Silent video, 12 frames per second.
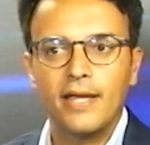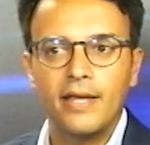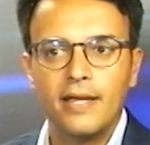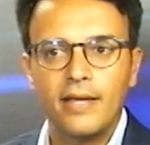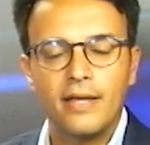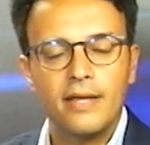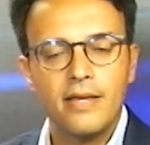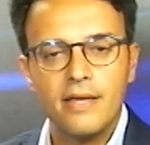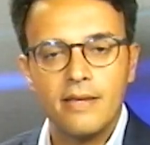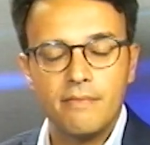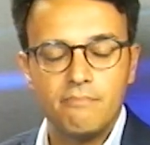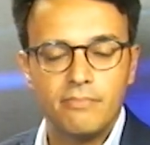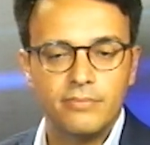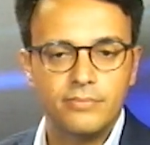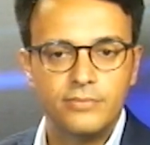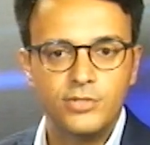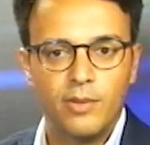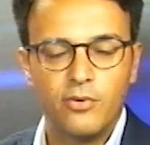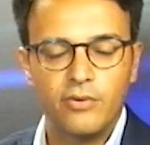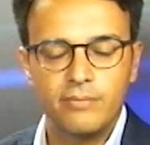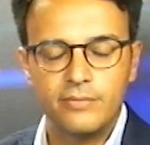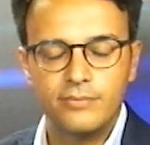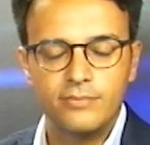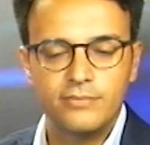eh, diciamo,
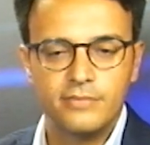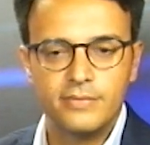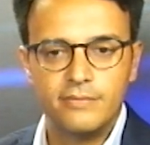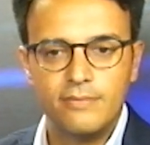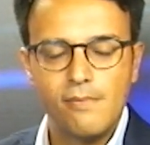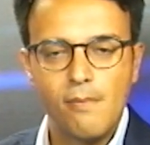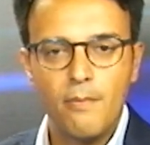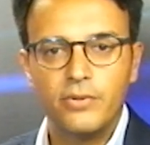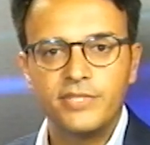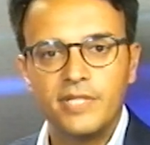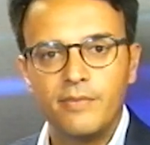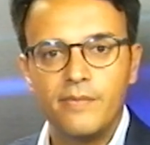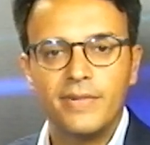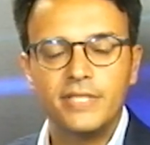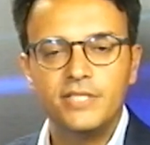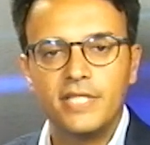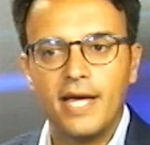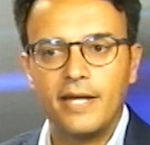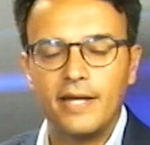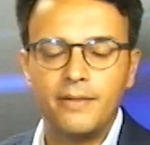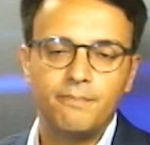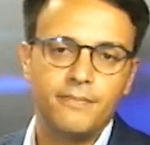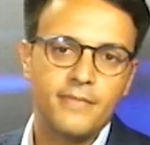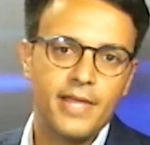possiamo
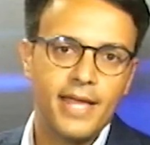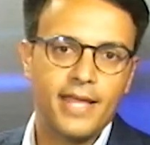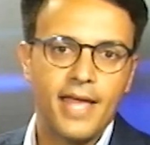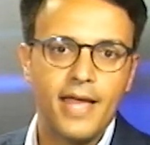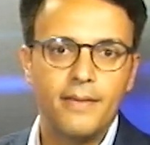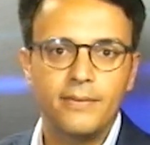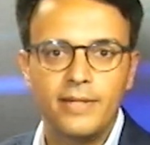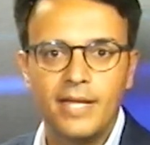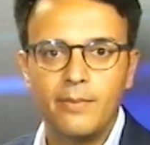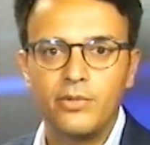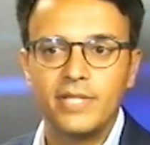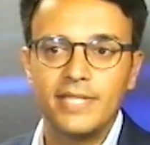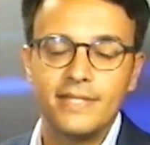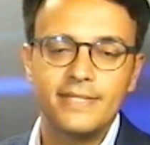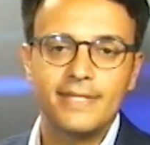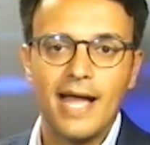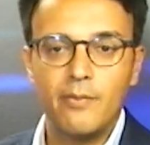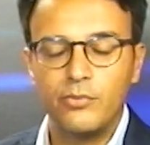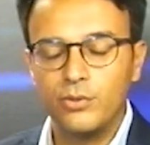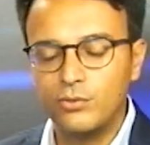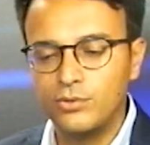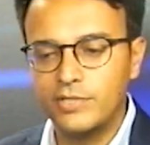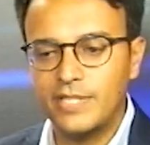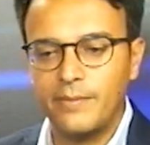immaginare è che la moneta di scambio,
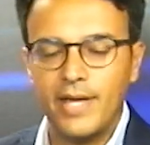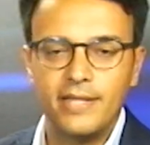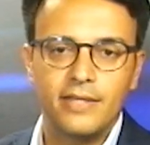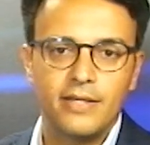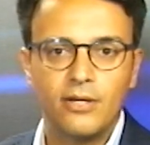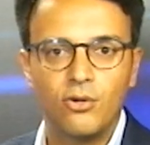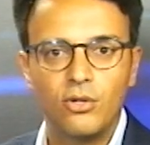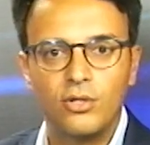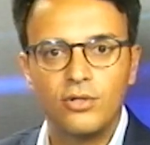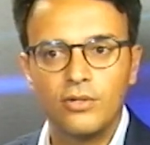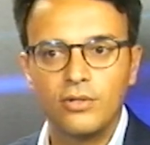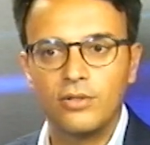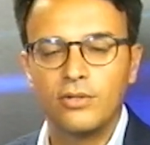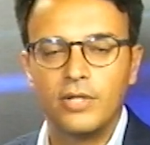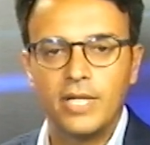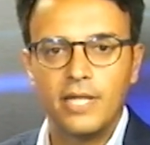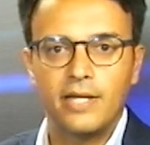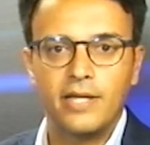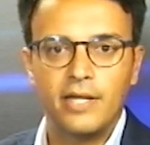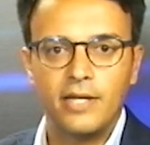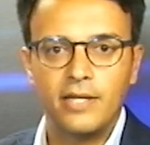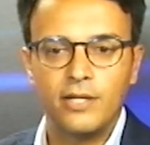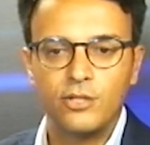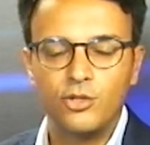giustamente, col
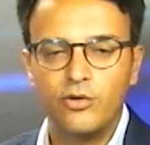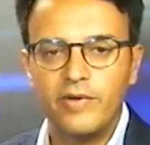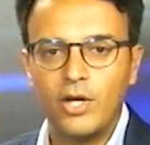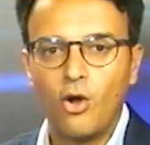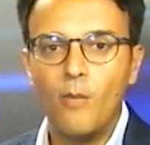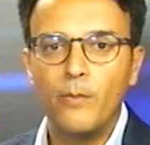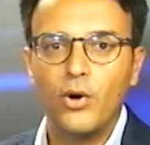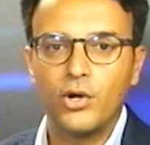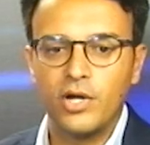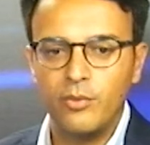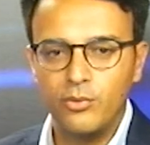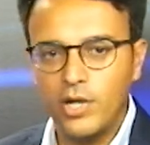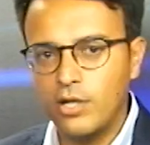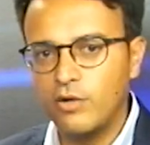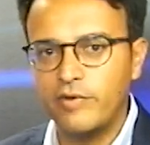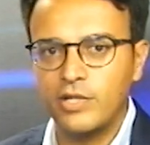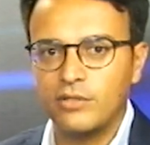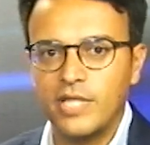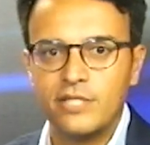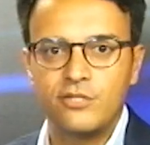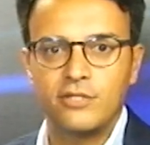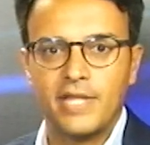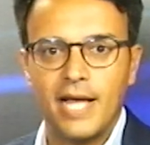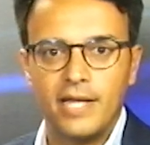il dover comporre pure il governo
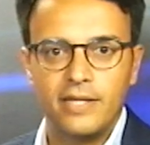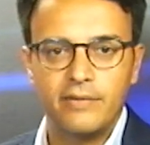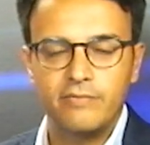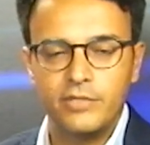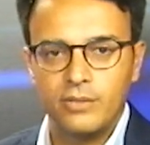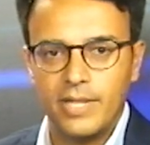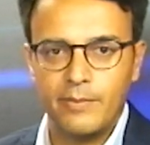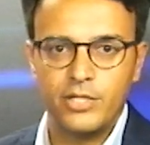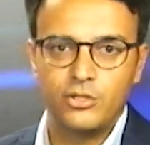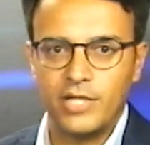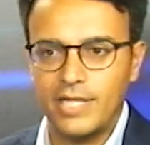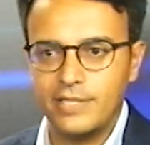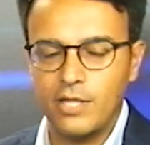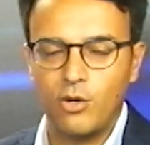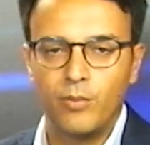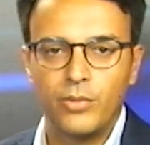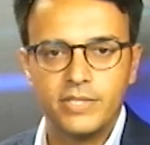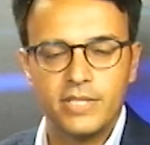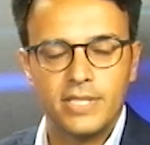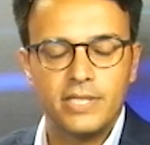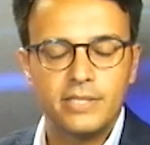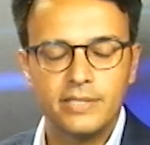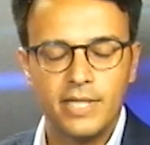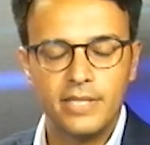nazionale, la maggioranza è composta
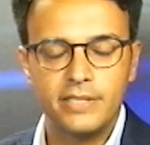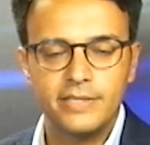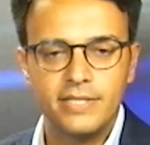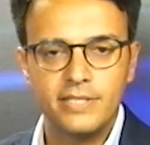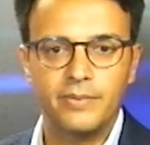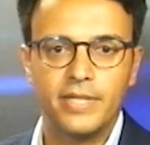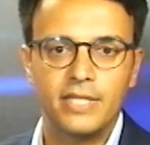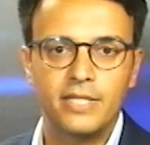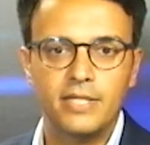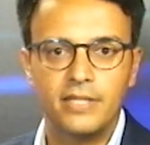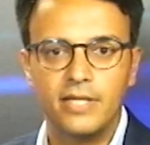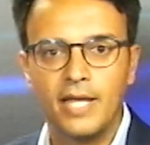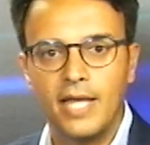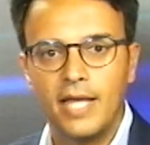dagli stessi partiti,